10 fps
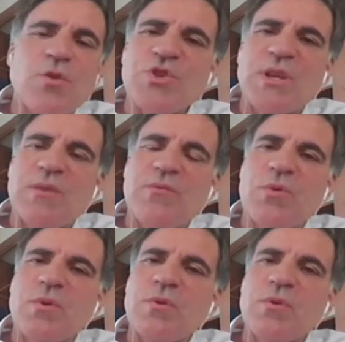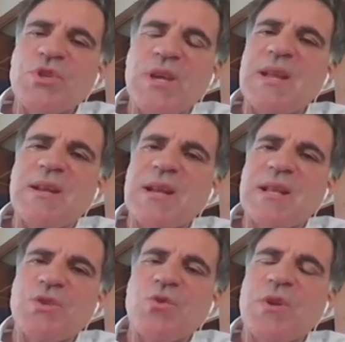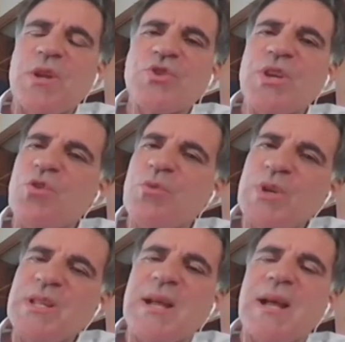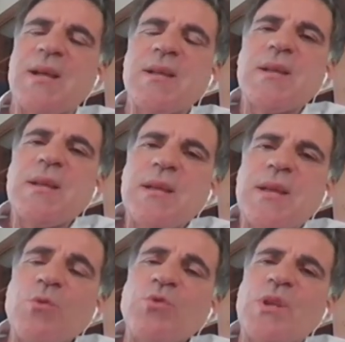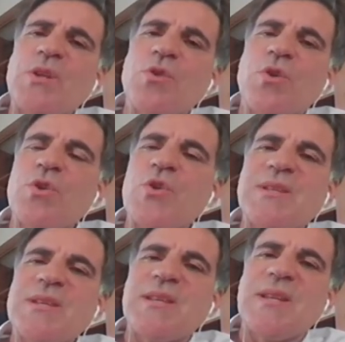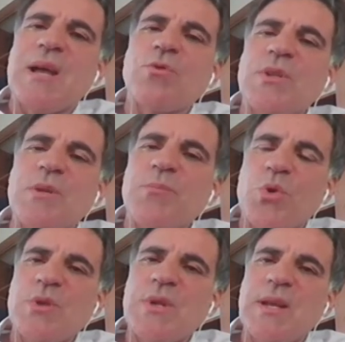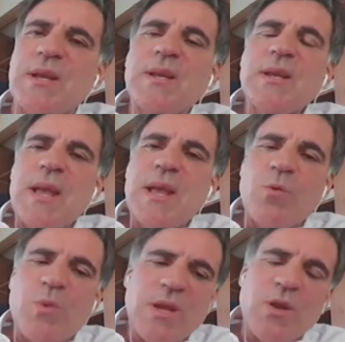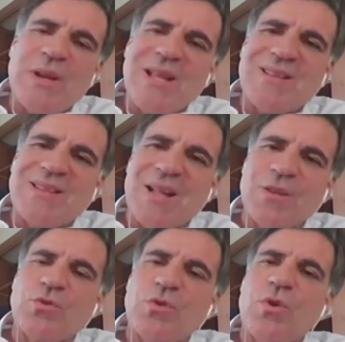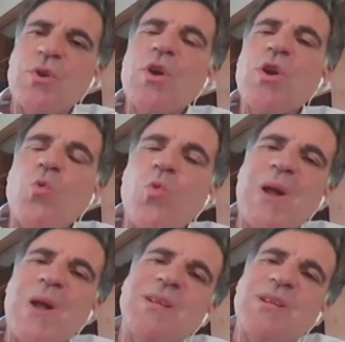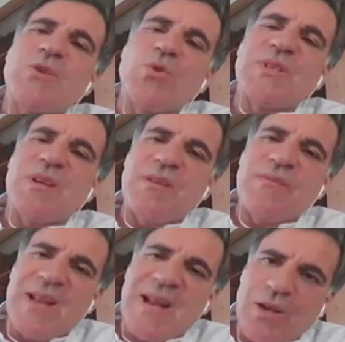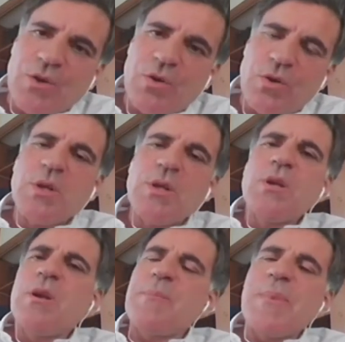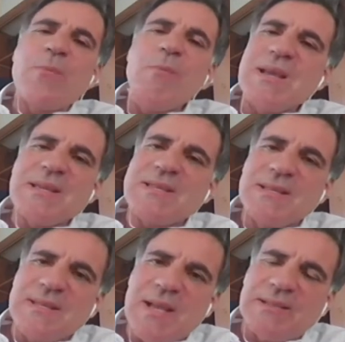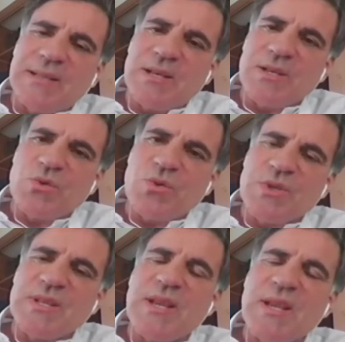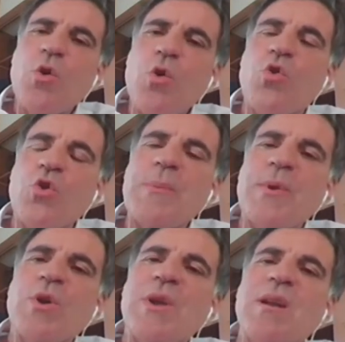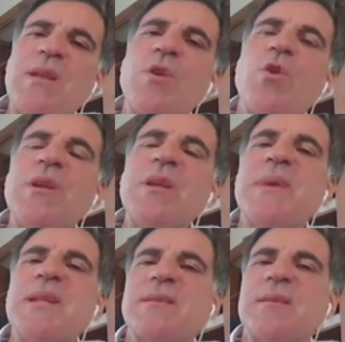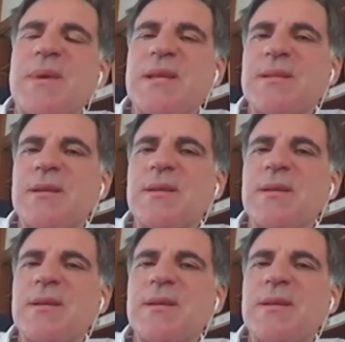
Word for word: c'è lavoro, non c'è relazione, non c'è comunità e un territorio è destinato ad implodere. E quindi non è tanto quante risorse arriveranno, le abbiamo anche stanziate le risorse, occorre però che arrivino immediatamente.